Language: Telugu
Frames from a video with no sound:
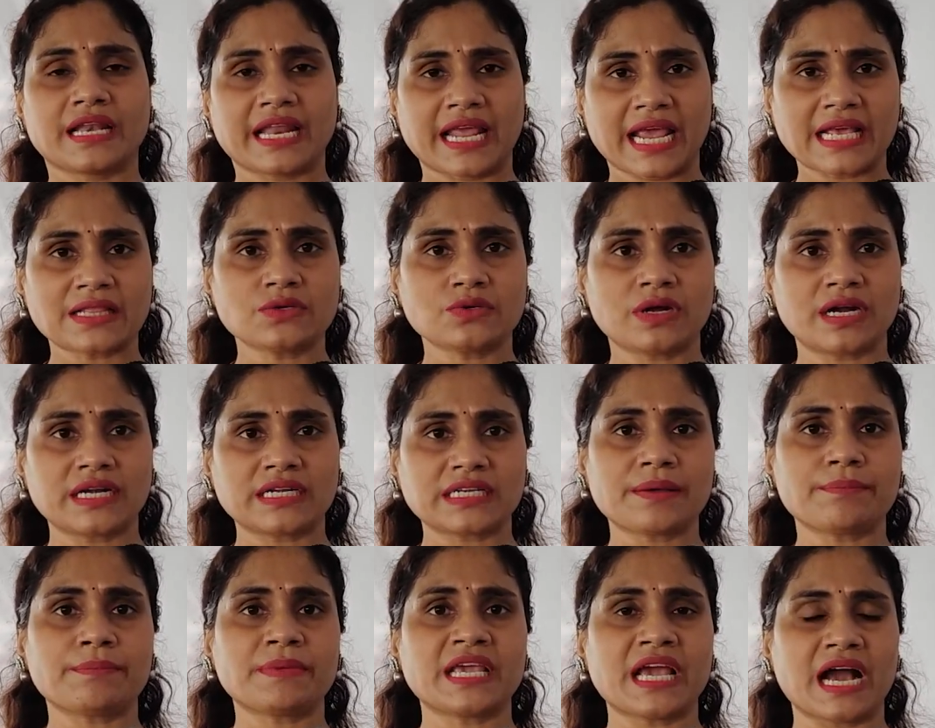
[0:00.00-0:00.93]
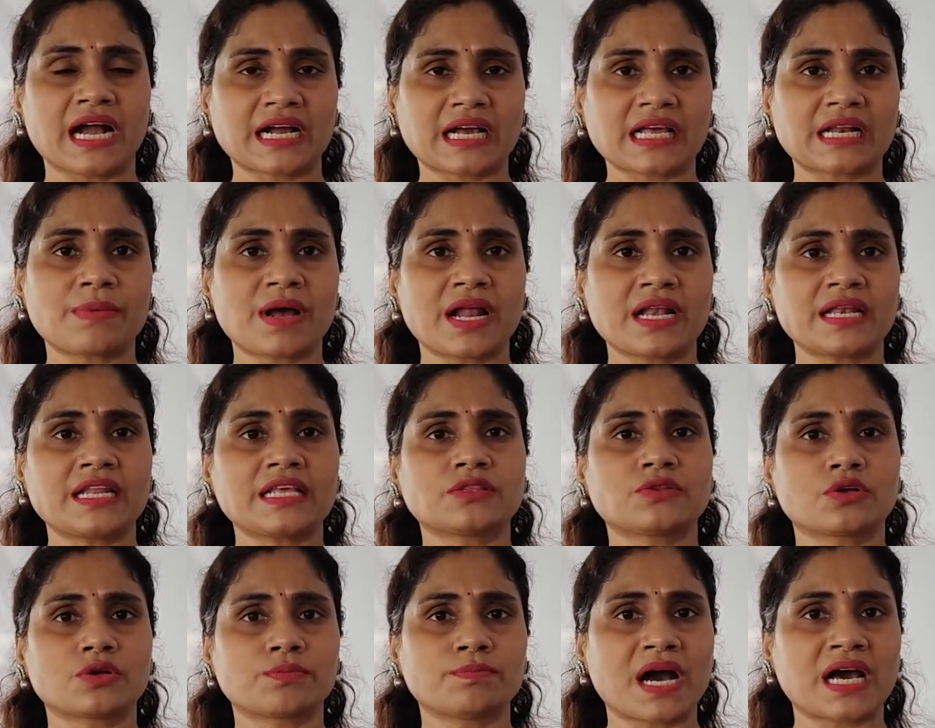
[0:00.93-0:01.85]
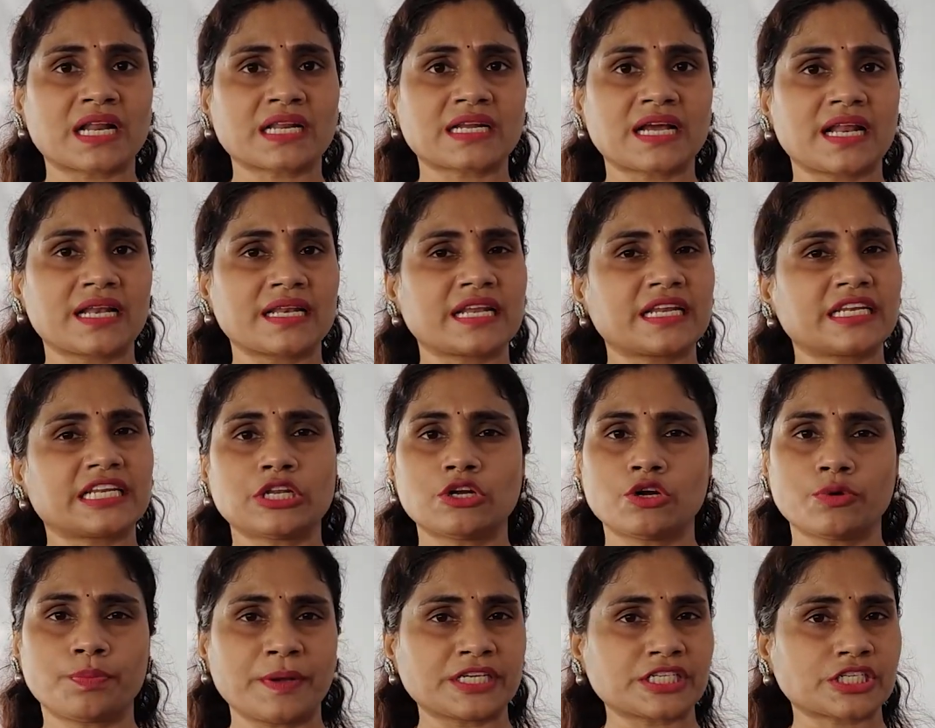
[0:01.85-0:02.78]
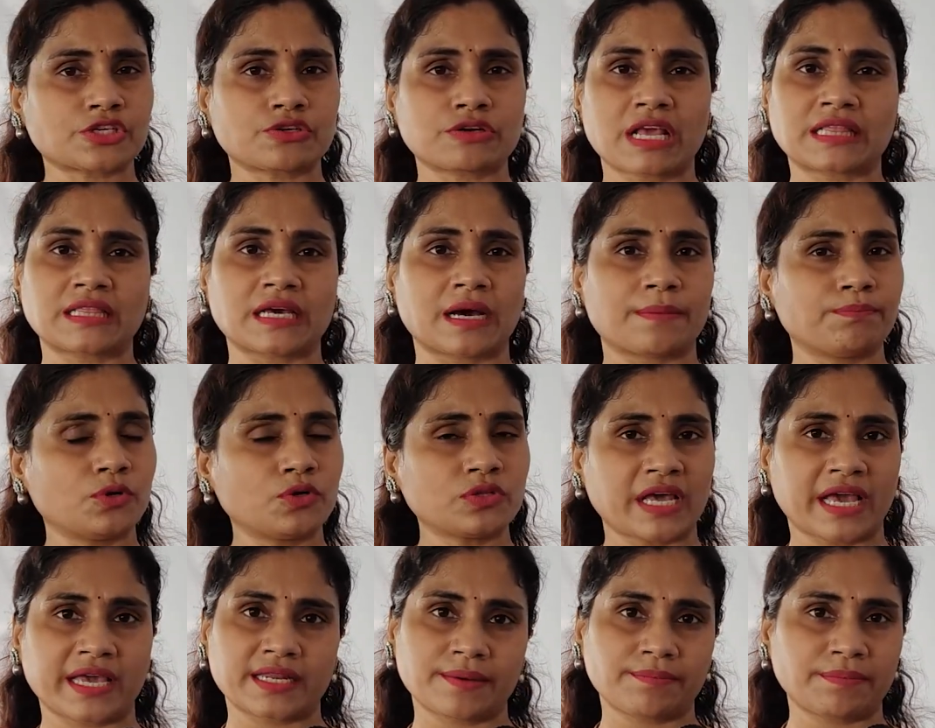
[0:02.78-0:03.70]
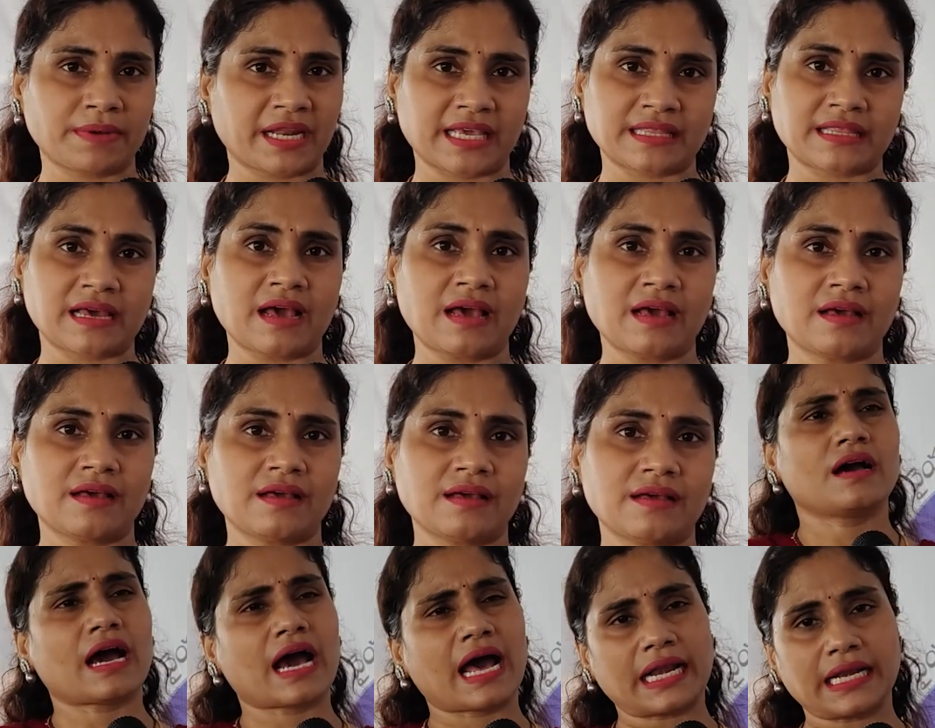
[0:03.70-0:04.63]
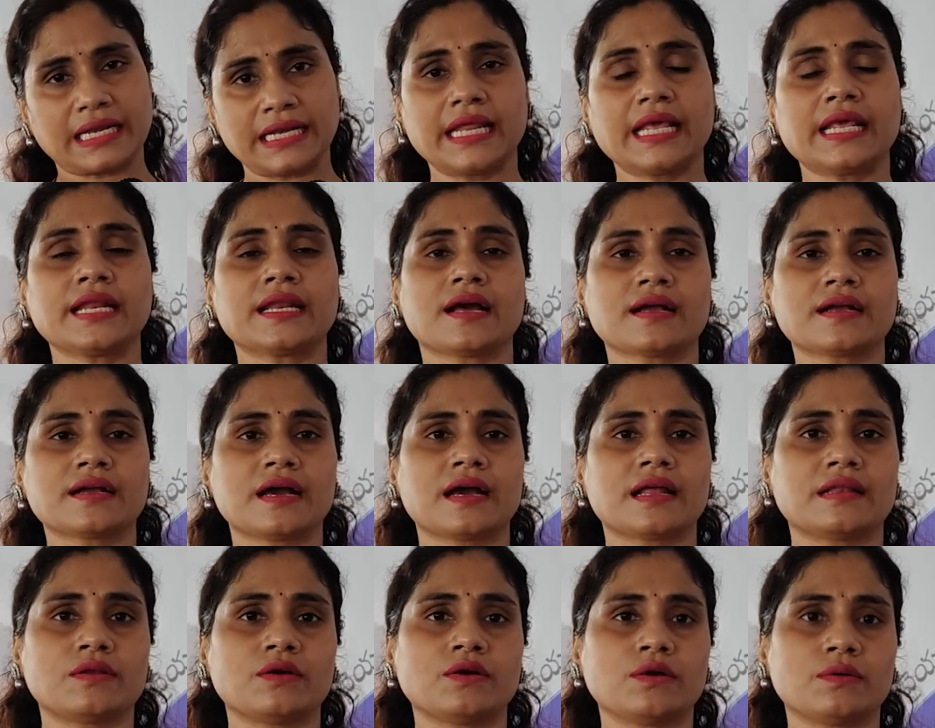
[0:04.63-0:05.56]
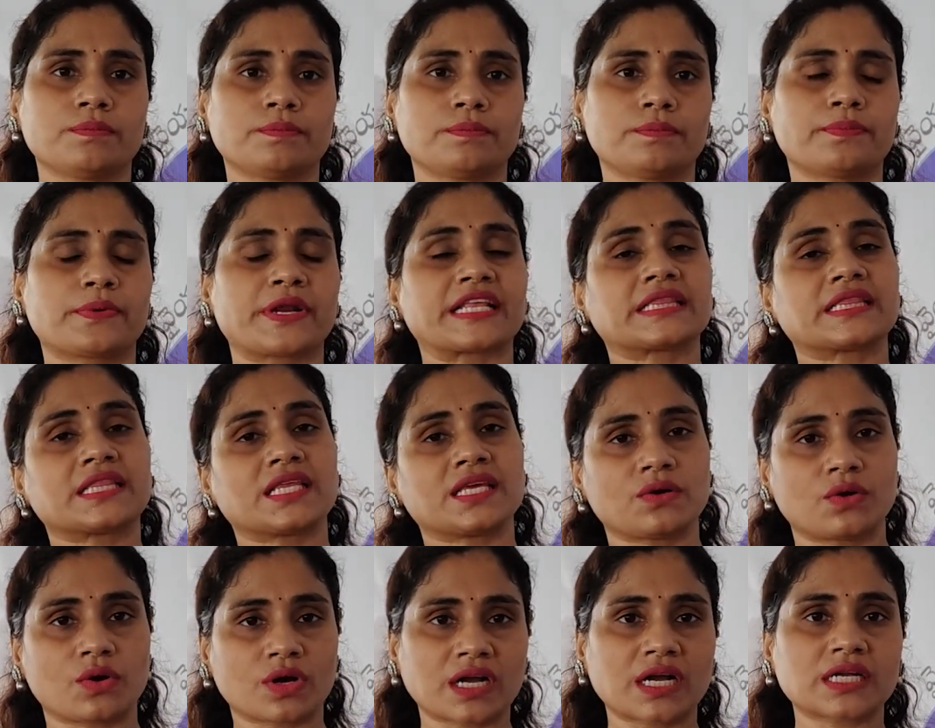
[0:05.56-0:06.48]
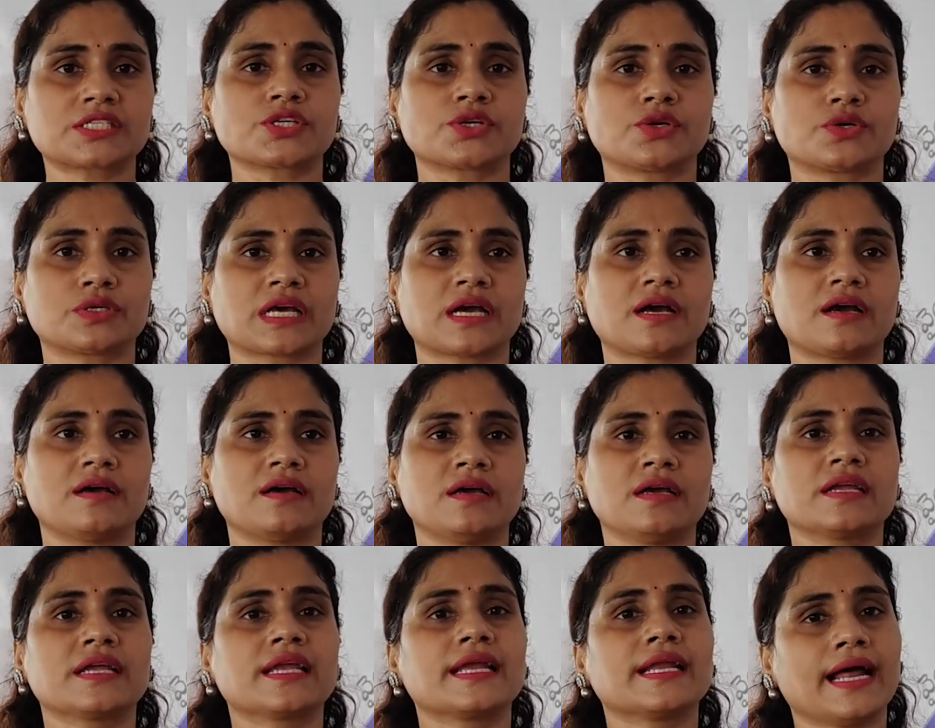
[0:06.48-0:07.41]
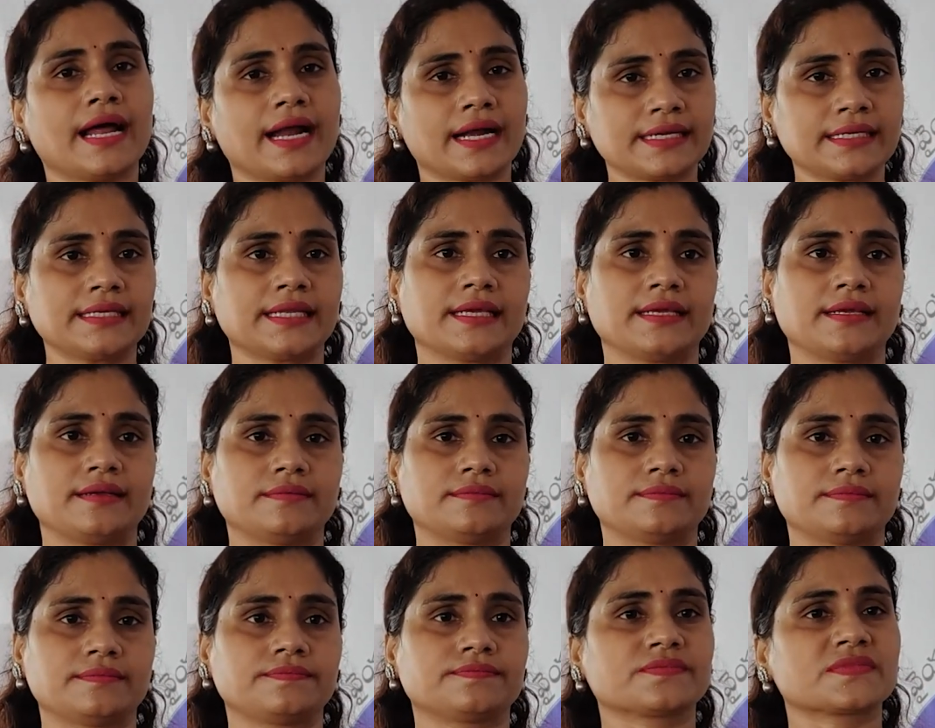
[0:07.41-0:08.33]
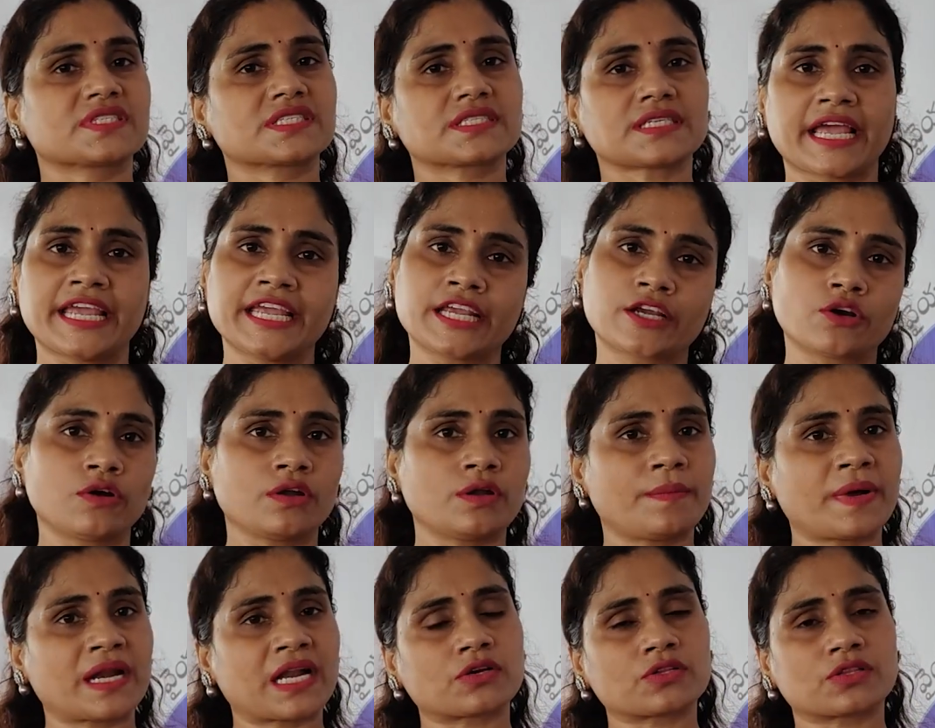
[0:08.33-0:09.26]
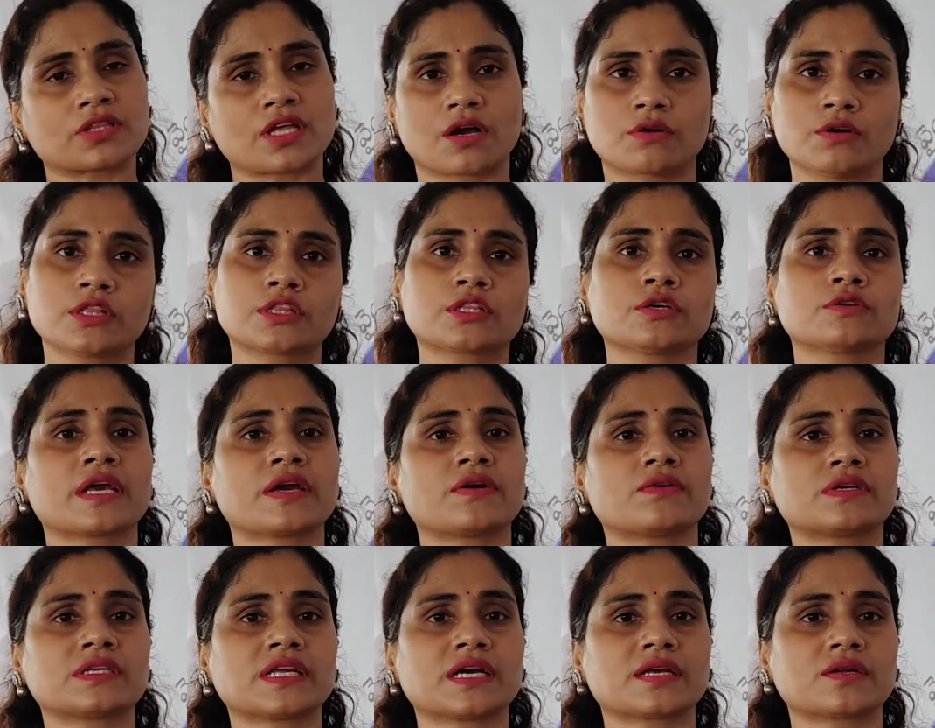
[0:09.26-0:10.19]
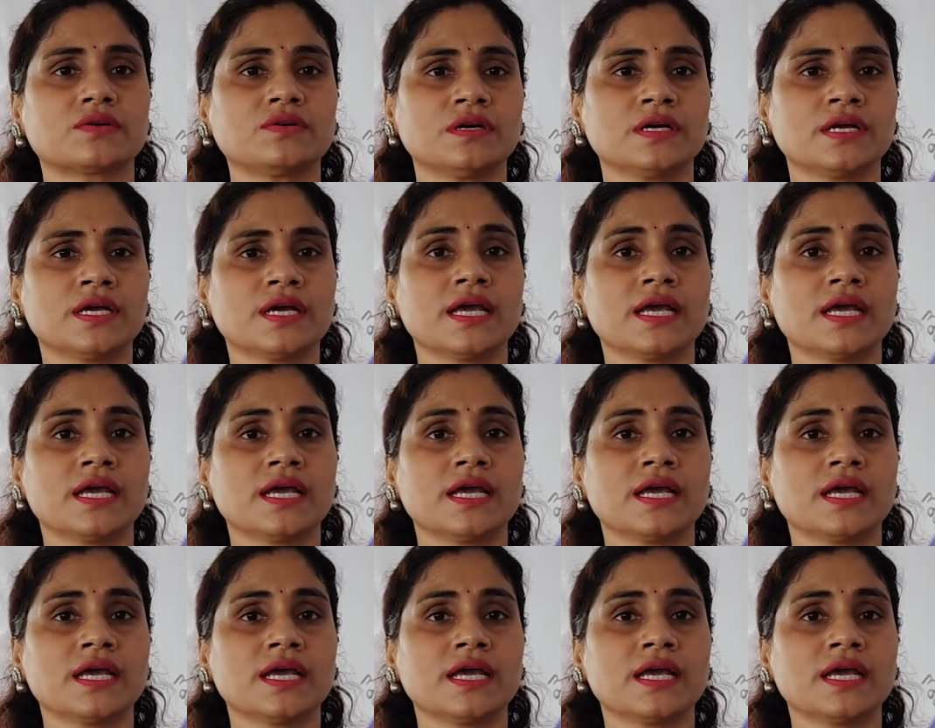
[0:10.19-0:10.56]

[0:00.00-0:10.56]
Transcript: లేదు అంటే మీ అక్రమాలని దుర్మార్గాల్ని నిరూపించుకునే దమ్ము ధైర్యం లేదా అన్ని రంగాల్లో ప్రతి ఒక్క చోట ఇలాంటి సైకోలు మనకు తగులుతూనే ఉంటారు